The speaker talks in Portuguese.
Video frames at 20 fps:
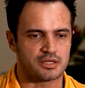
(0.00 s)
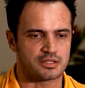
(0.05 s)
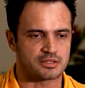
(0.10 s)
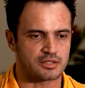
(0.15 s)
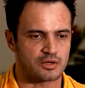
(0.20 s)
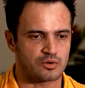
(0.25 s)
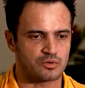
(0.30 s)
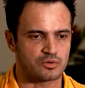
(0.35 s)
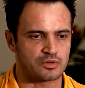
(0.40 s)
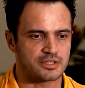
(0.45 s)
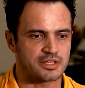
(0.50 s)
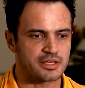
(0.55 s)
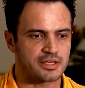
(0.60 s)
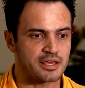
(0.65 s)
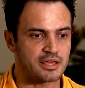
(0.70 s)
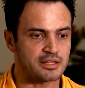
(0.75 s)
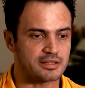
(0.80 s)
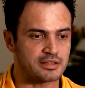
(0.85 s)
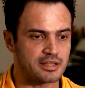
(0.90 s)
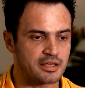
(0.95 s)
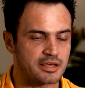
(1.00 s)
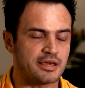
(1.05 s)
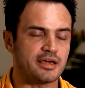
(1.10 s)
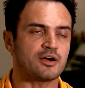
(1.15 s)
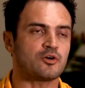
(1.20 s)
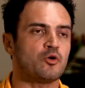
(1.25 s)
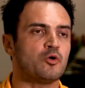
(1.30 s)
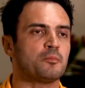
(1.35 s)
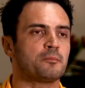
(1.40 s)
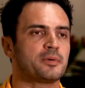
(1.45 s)
Então ninguém,
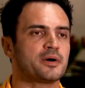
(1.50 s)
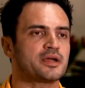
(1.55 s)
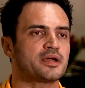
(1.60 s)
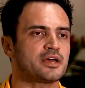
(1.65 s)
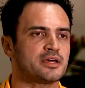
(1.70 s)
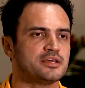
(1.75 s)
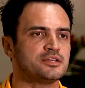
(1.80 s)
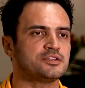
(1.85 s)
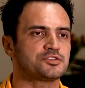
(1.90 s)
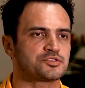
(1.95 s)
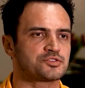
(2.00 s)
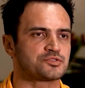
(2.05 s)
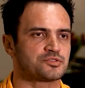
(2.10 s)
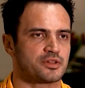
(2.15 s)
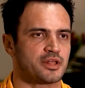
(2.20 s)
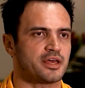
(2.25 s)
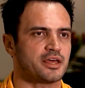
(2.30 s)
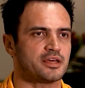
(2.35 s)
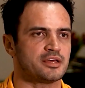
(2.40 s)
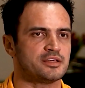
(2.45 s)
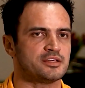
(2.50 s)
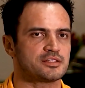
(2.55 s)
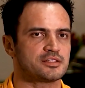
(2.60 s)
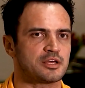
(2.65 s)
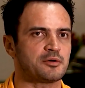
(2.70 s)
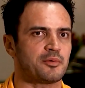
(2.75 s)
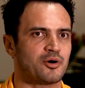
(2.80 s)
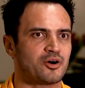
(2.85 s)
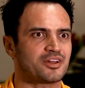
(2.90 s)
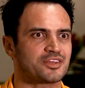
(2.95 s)
ninguém acompanha isso, né? E
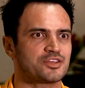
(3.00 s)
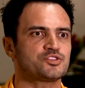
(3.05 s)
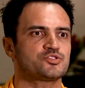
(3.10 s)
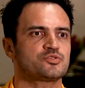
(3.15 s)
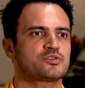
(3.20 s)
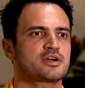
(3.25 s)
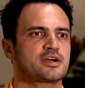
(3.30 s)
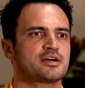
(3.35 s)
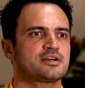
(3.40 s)
tem uma hora que isso